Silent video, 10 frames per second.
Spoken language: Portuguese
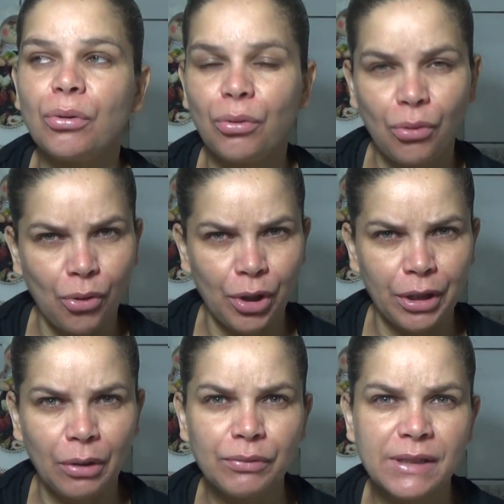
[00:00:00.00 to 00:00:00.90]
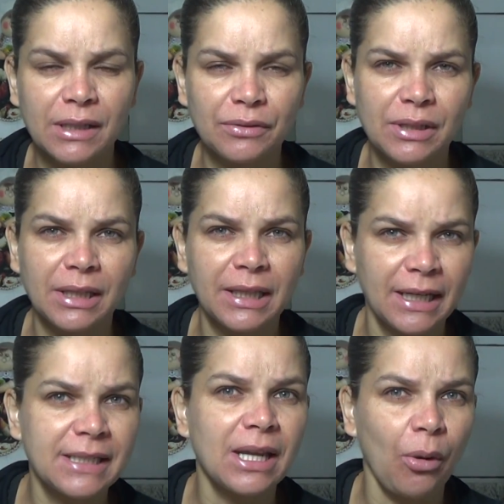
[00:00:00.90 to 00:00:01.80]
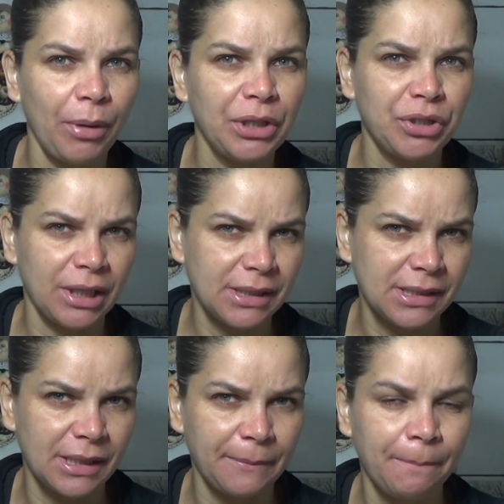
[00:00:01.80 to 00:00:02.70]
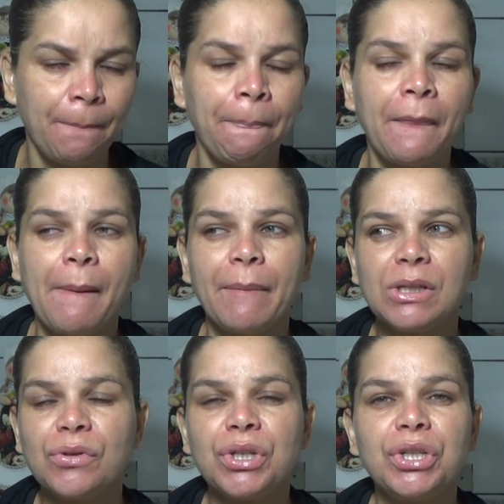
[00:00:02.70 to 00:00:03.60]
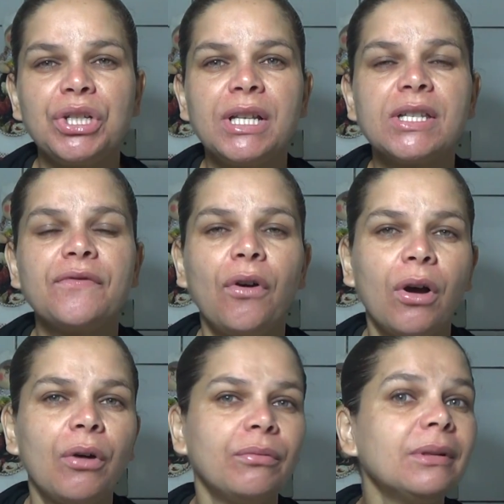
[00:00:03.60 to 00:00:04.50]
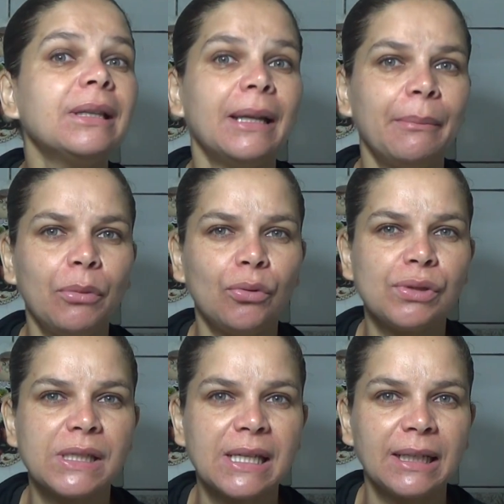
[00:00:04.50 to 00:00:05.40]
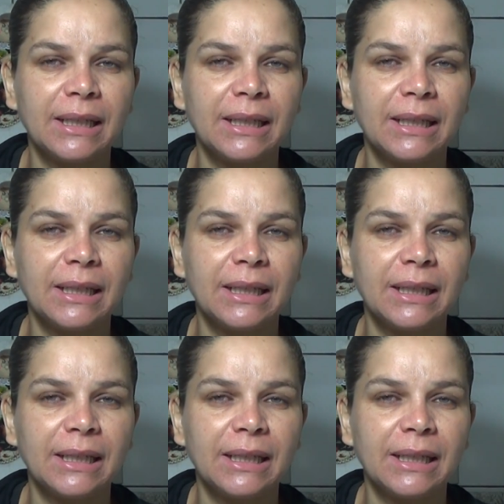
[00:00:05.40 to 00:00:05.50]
Concorda, há uns anos atrás realmente era assim mas hoje em dia eles focam na bolsa.